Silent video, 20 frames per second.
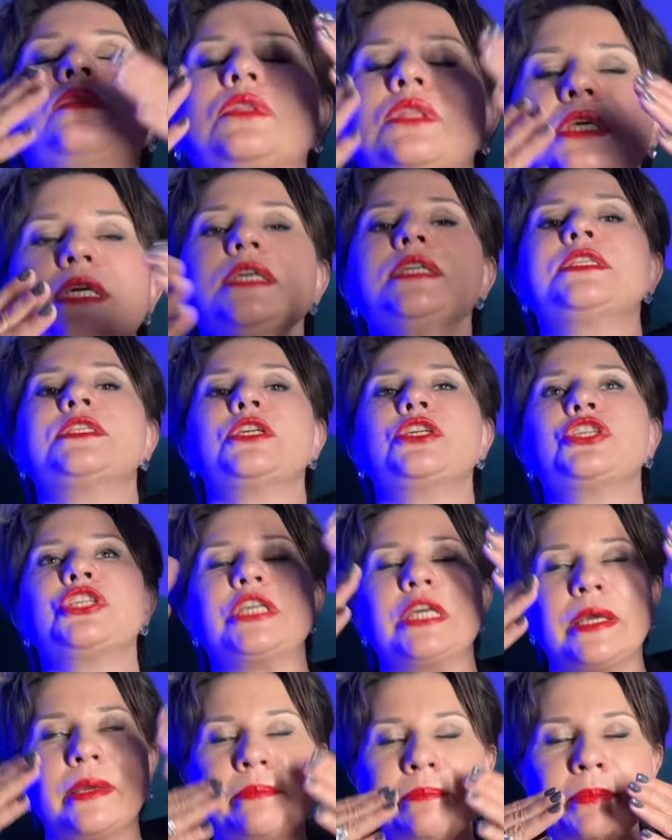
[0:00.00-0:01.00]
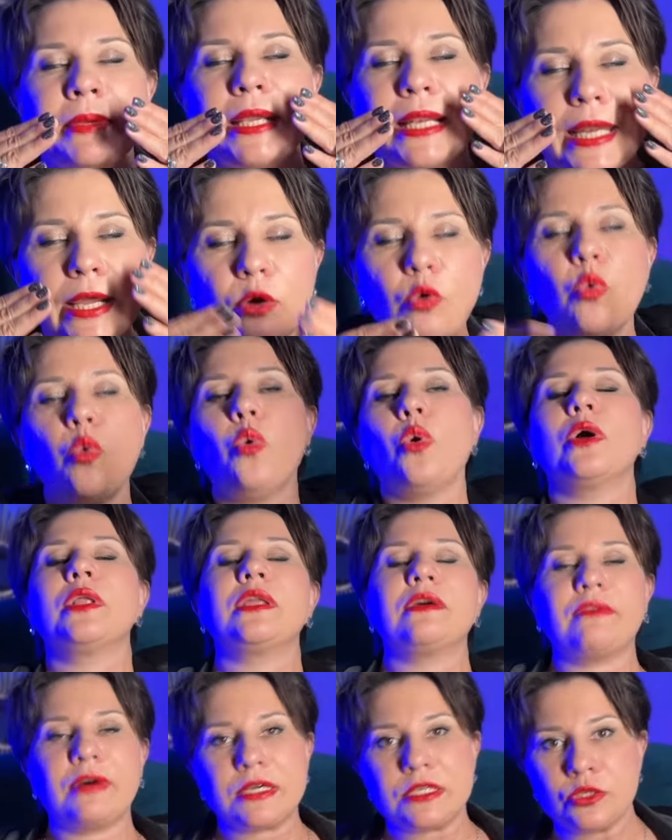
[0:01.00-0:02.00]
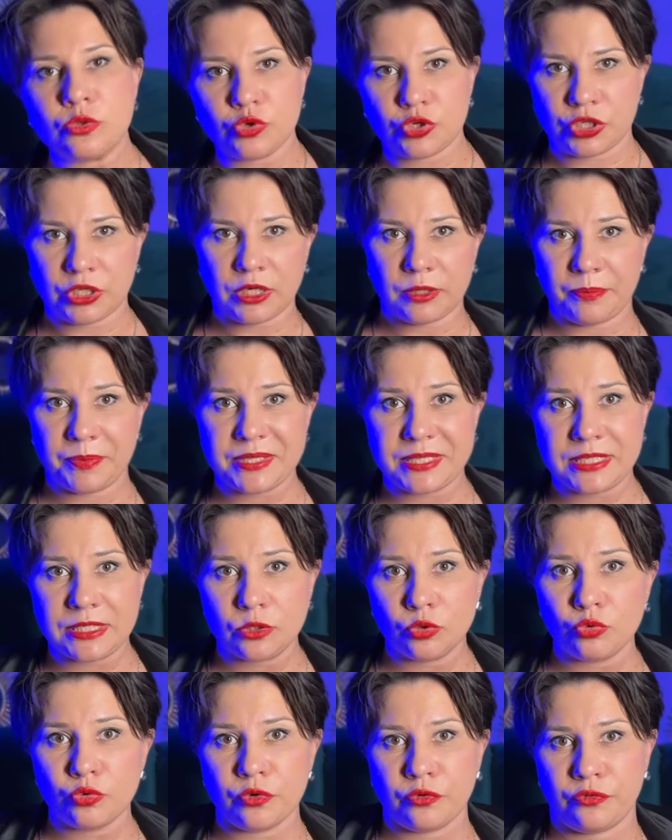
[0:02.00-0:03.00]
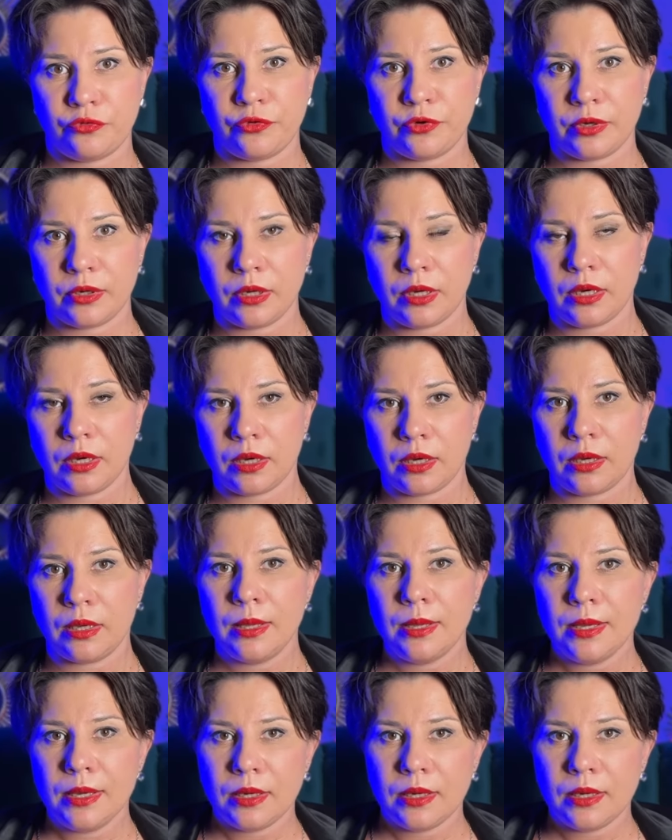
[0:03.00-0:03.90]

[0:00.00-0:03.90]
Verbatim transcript: тысячи, миллионы воздушных поцелуев э, а,